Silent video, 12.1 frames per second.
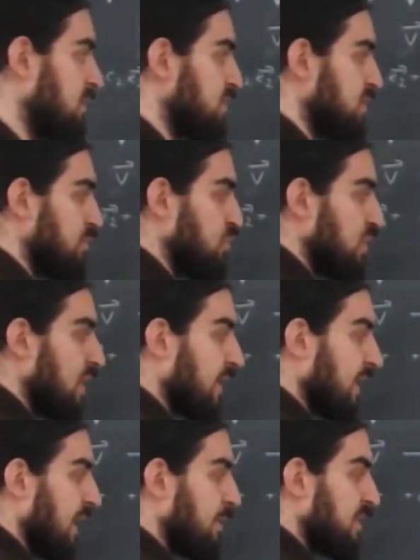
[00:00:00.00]
Şimdi bunlar
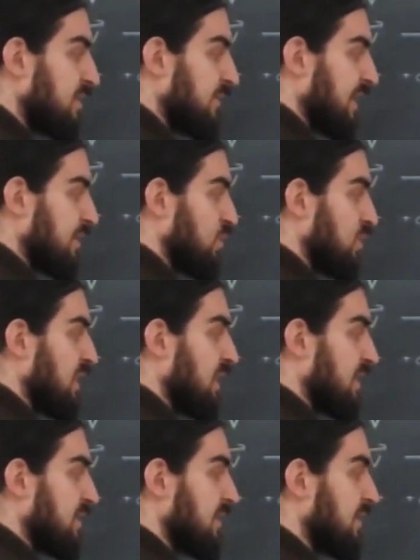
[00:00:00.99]
sabit vektörler
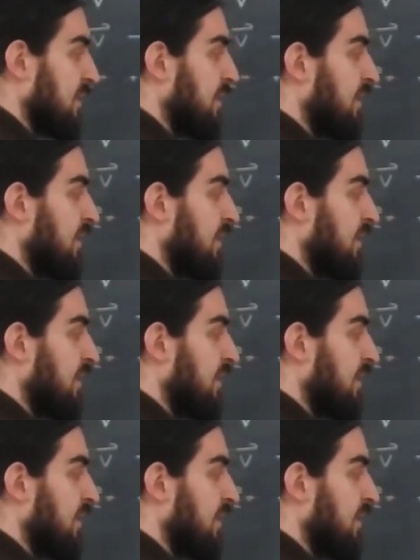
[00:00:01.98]
artık.